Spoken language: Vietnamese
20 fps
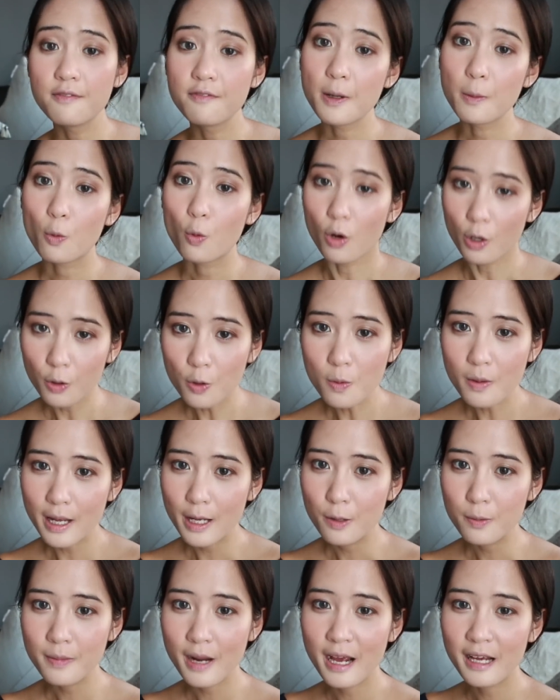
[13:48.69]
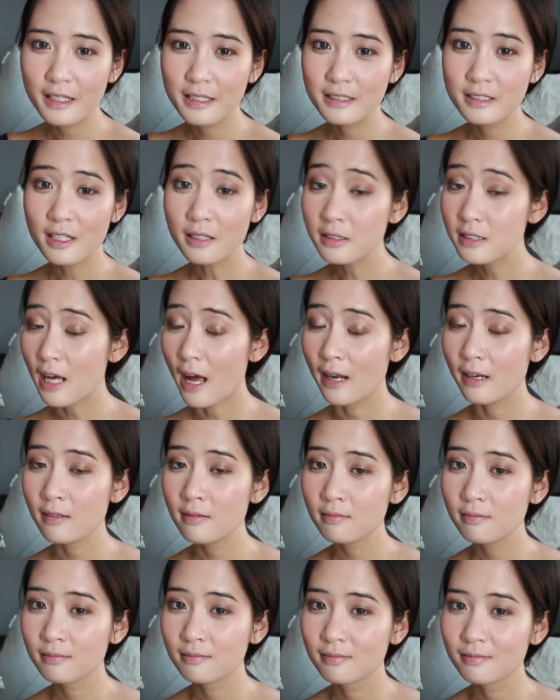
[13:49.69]
Sản phẩm cuối cùng ngày hôm nay chắc chắn
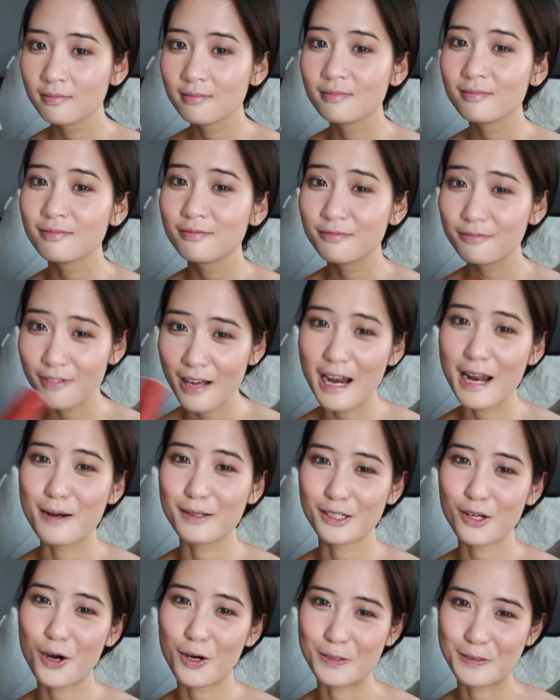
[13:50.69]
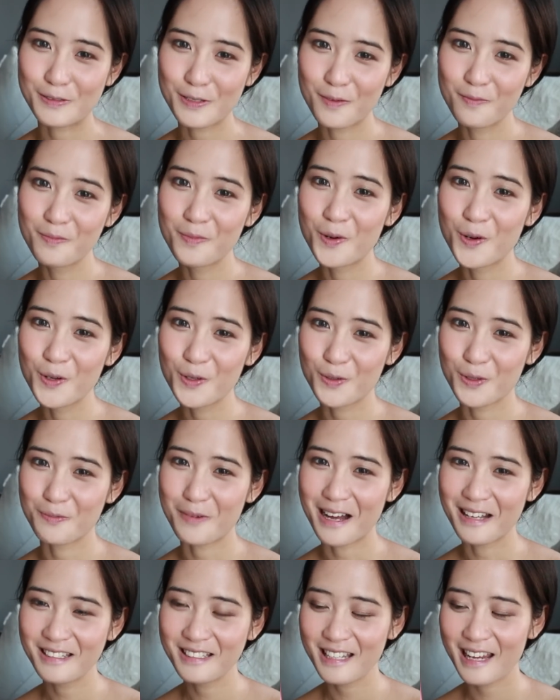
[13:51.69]
phải là thỏi son môi của
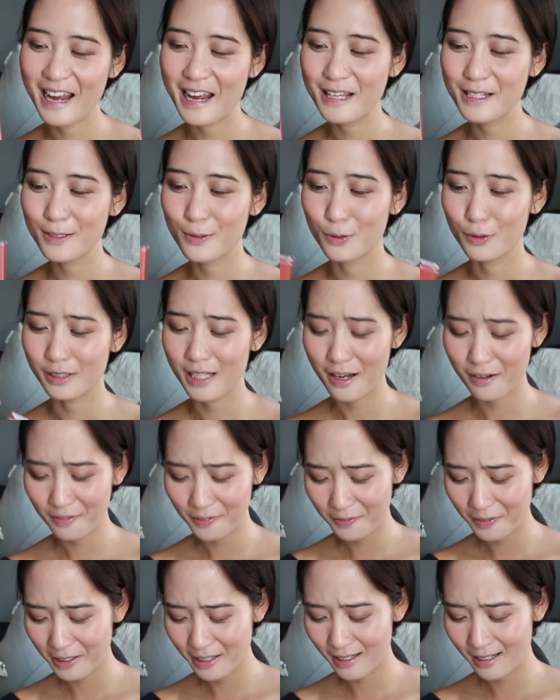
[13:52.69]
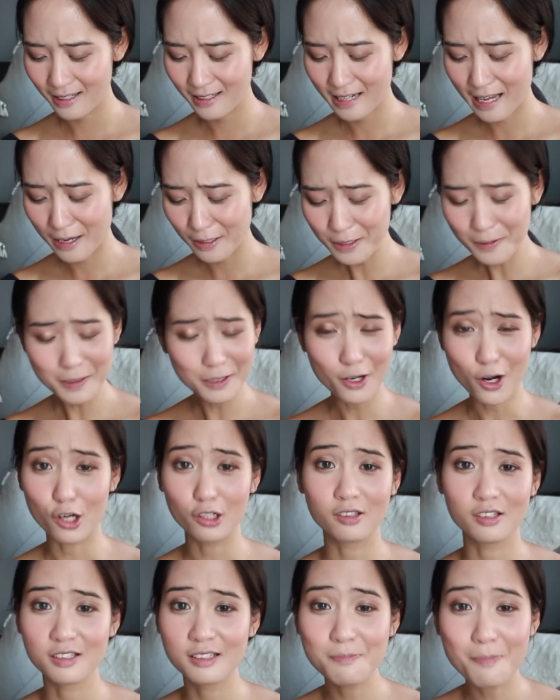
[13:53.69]
ba C E rồi. Tại vì nếu như mà
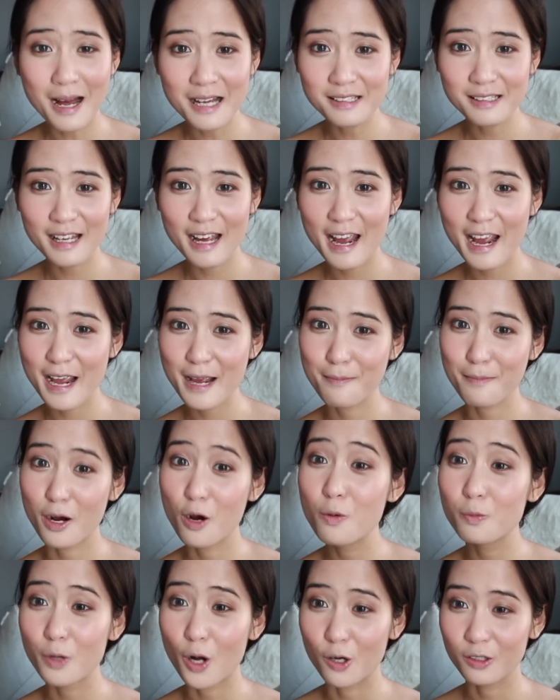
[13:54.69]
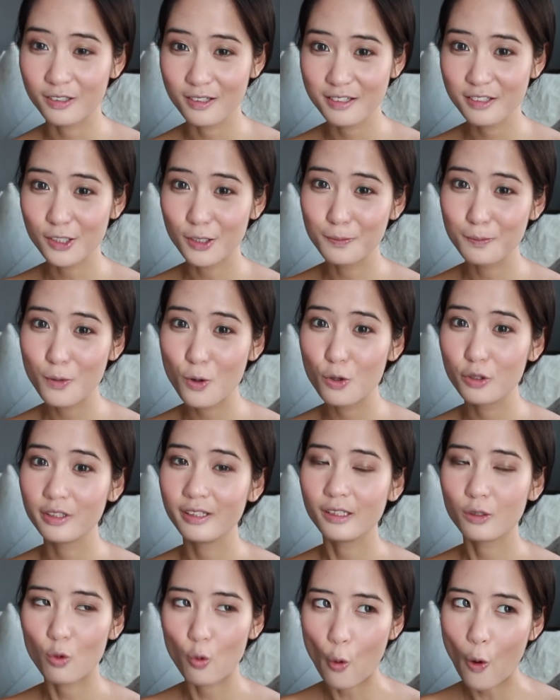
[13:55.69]
nói tới ba C E mà không nói tới son môi
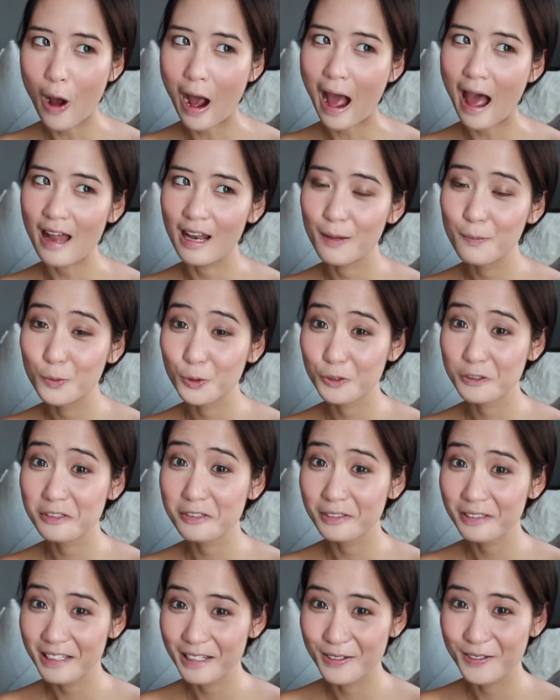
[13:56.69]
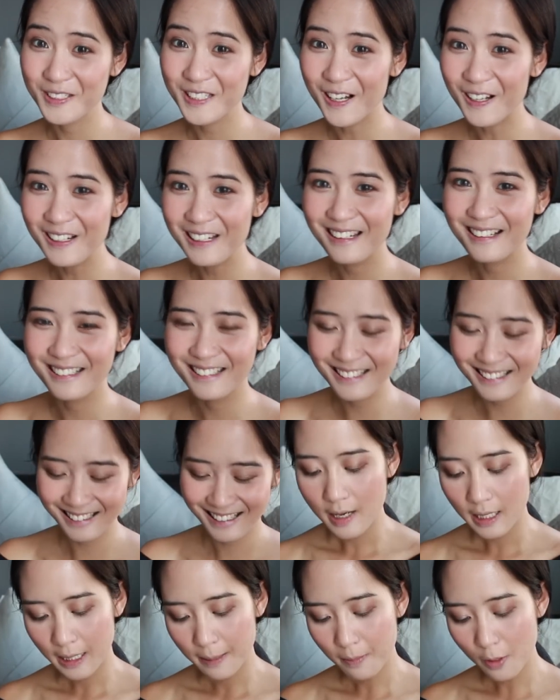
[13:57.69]
thì quả là một sự thiếu sót lớn.
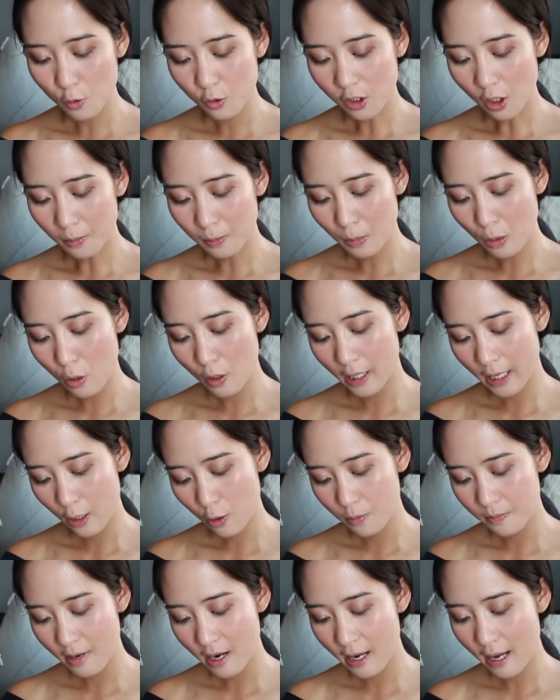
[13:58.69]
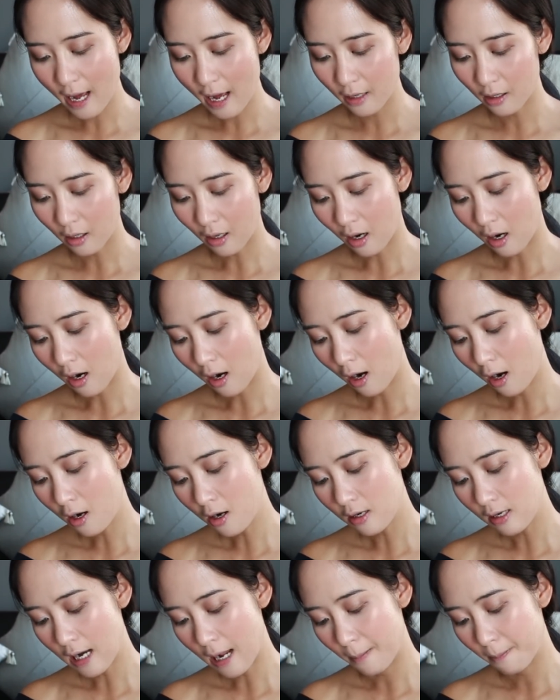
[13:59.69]
Và cái màu son môi ngày hôm nay Hà
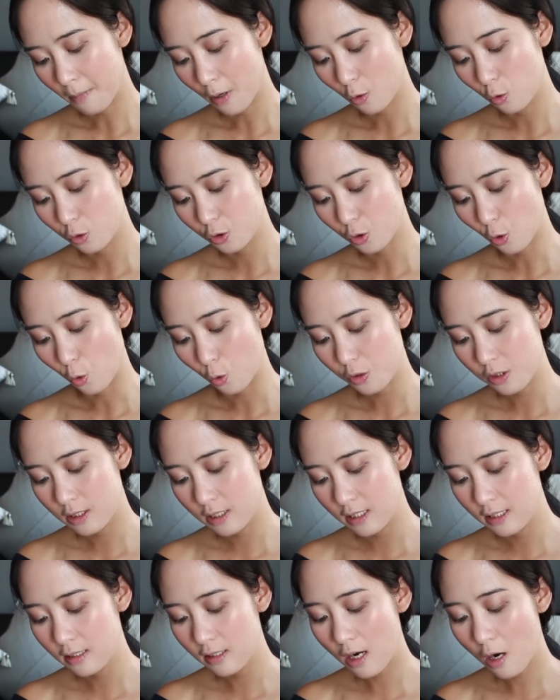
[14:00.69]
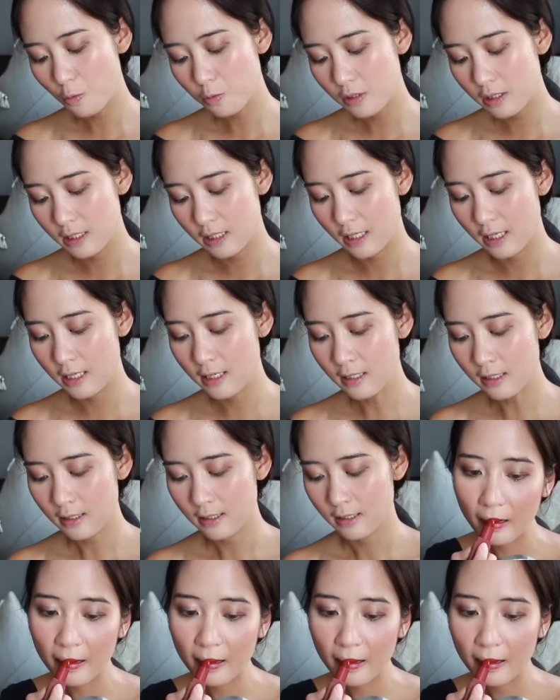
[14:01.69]
có là màu số chín không chín.